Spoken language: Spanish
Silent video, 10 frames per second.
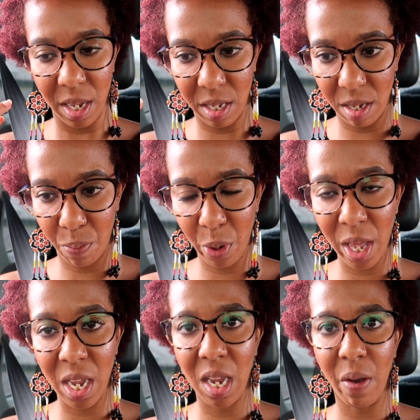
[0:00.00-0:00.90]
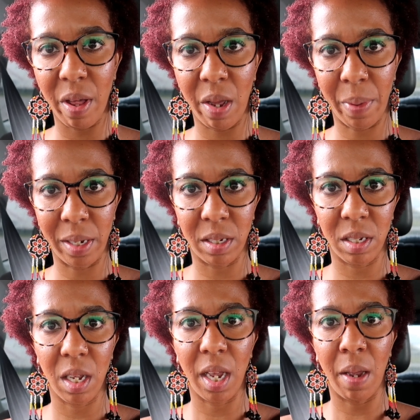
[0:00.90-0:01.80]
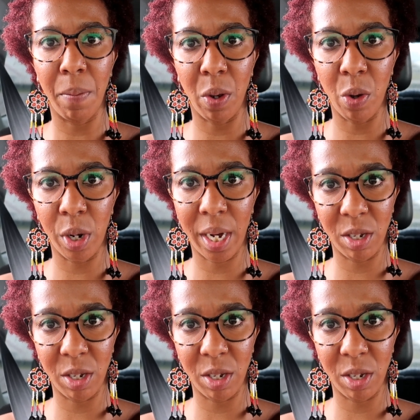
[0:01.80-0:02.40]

y si puedes lleva además Es mejor